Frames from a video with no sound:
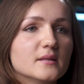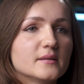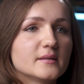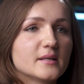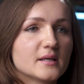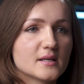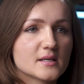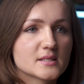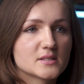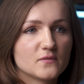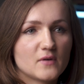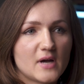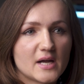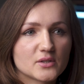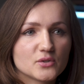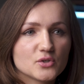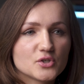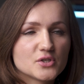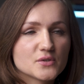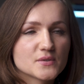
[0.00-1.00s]
Teraz
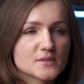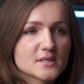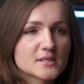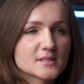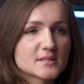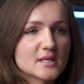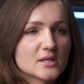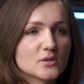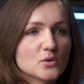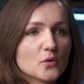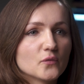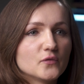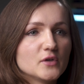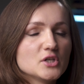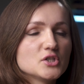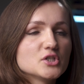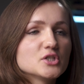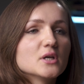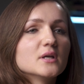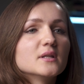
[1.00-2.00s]
warto się
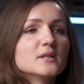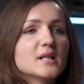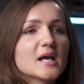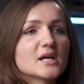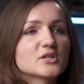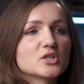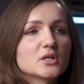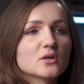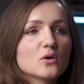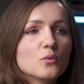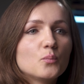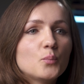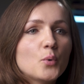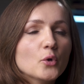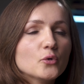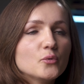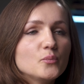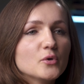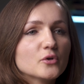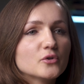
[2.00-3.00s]
zastanowić, dlaczego
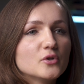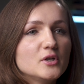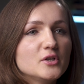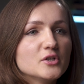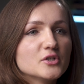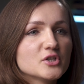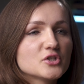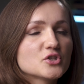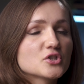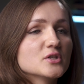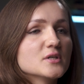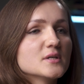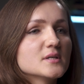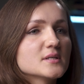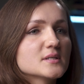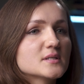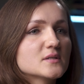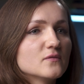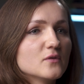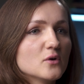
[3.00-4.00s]
podmiot liryczny
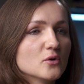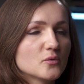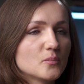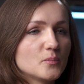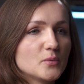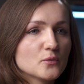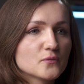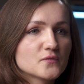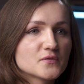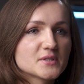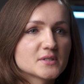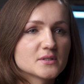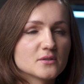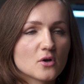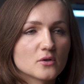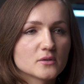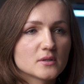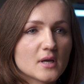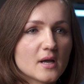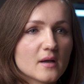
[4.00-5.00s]
zwątpił w
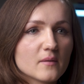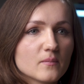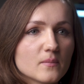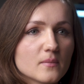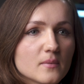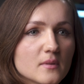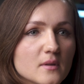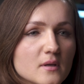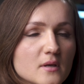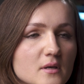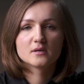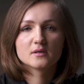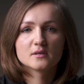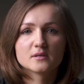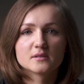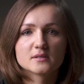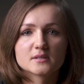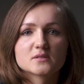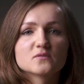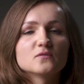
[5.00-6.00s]
cnotę.
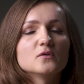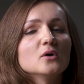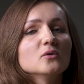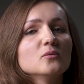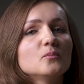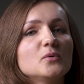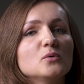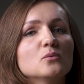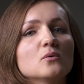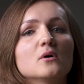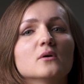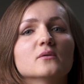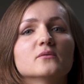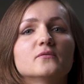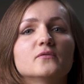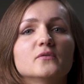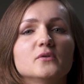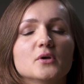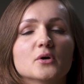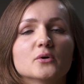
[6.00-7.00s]
Zwątpił on
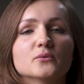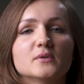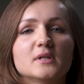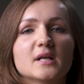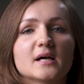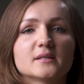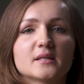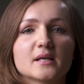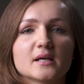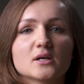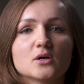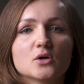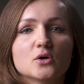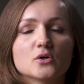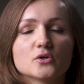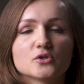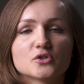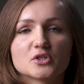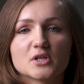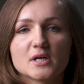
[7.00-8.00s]
w nią
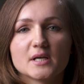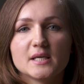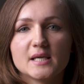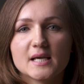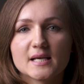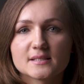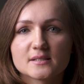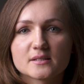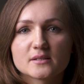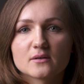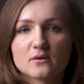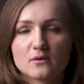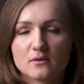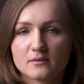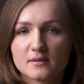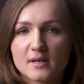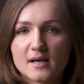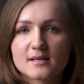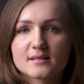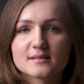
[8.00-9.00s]
dlatego, że jest
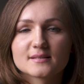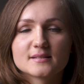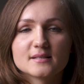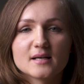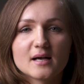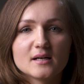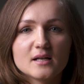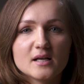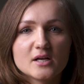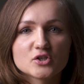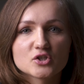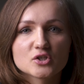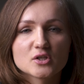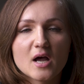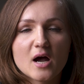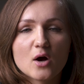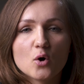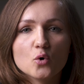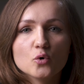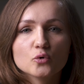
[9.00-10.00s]
ona
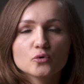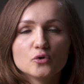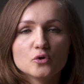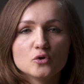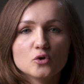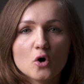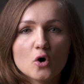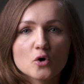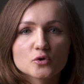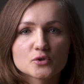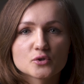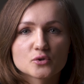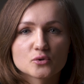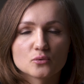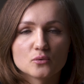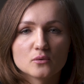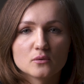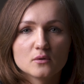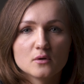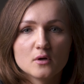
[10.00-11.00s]
zależna od
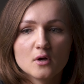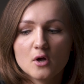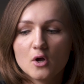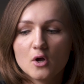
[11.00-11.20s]
losu,